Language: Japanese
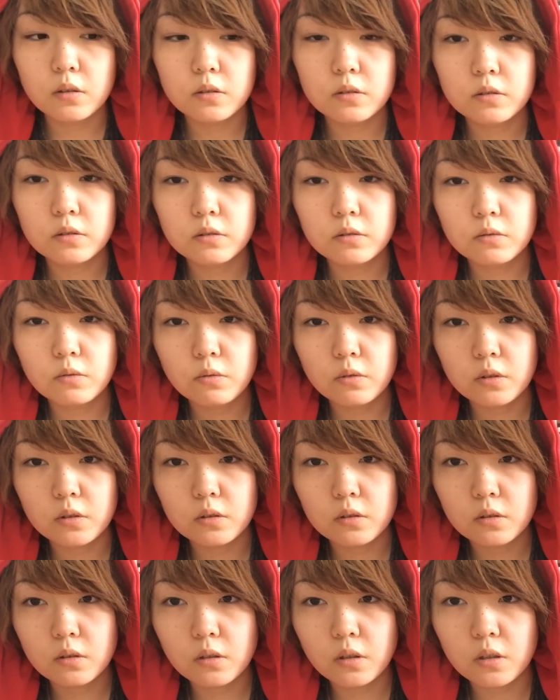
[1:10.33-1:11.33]
すごい
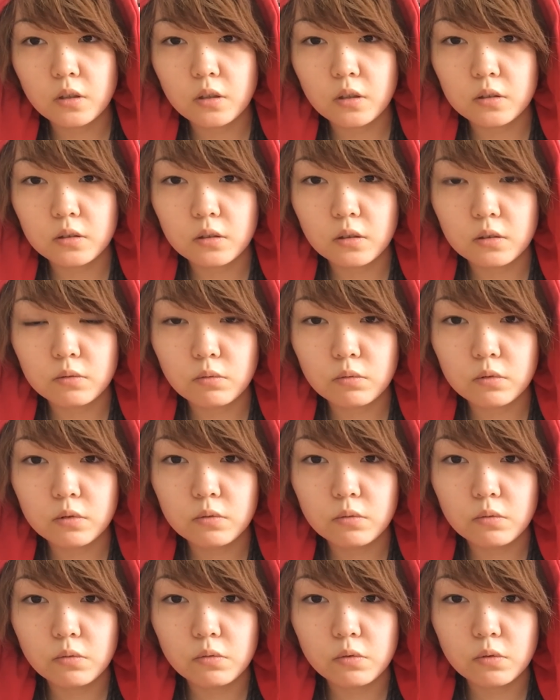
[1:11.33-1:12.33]
辛かった
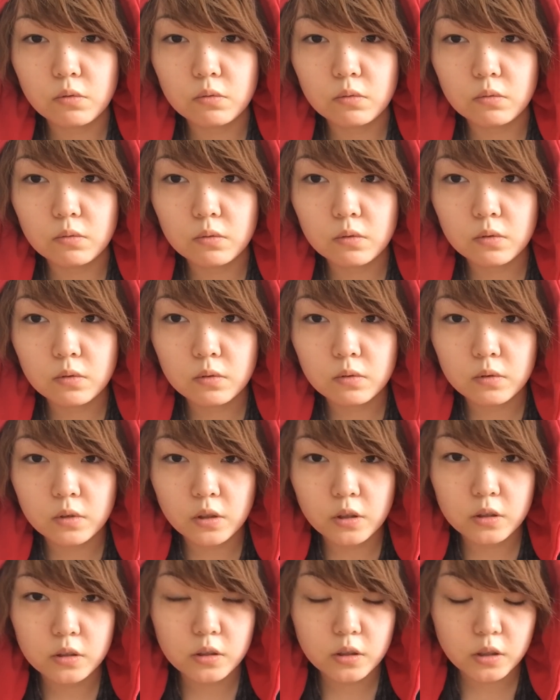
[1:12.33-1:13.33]
時のようにこの
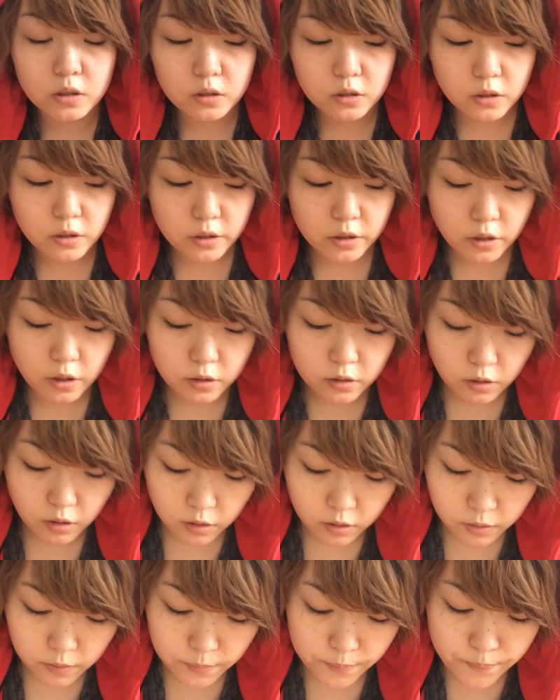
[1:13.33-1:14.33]
キンキンに冷え
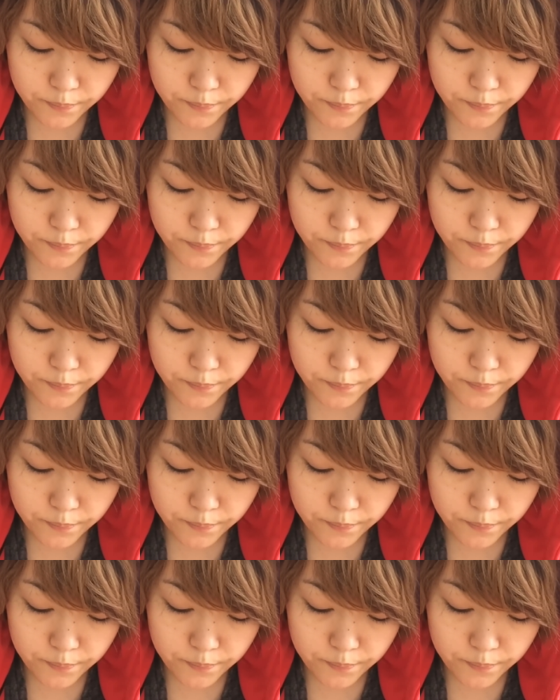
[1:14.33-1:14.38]
た